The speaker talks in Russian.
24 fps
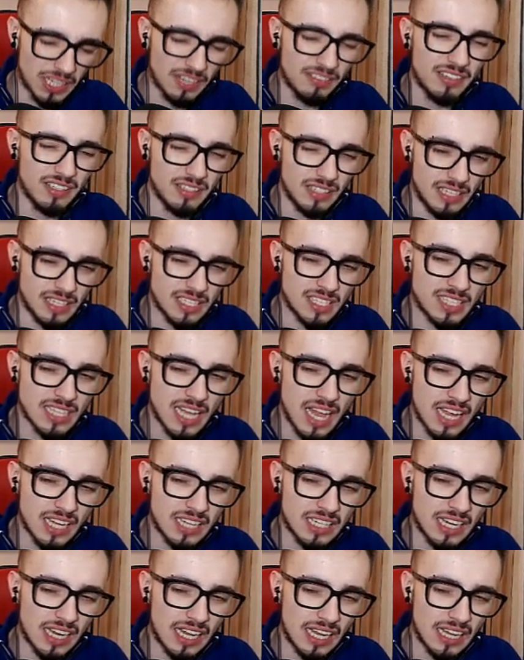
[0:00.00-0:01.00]
с половиной
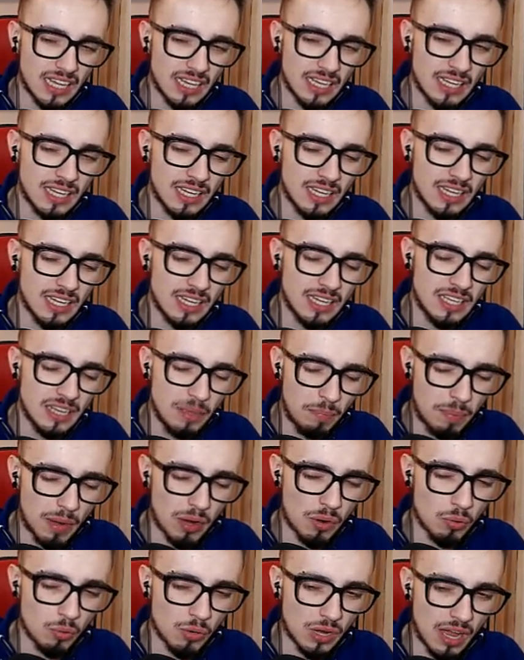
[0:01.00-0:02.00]
стака
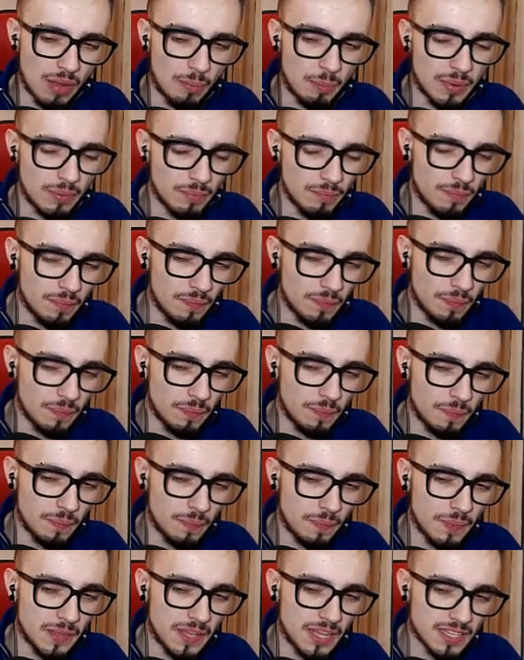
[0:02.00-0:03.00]
и по рукам.
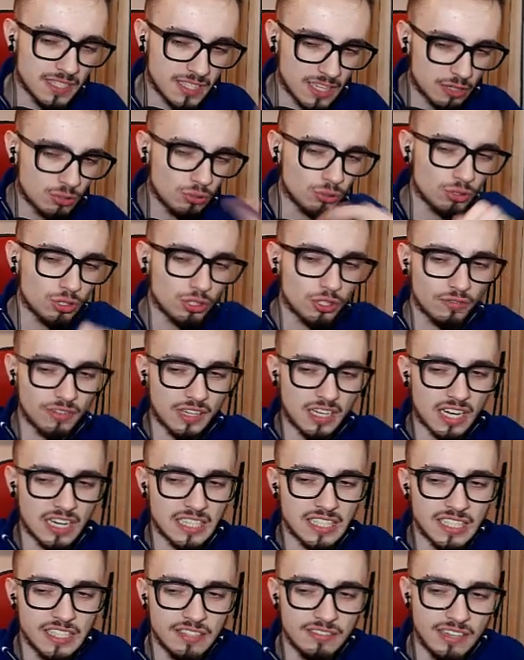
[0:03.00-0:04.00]
Я скажу то, что вы
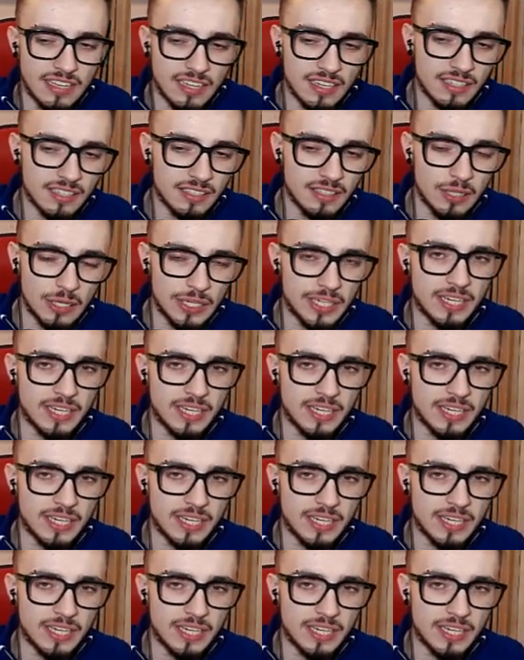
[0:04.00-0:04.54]
красивая.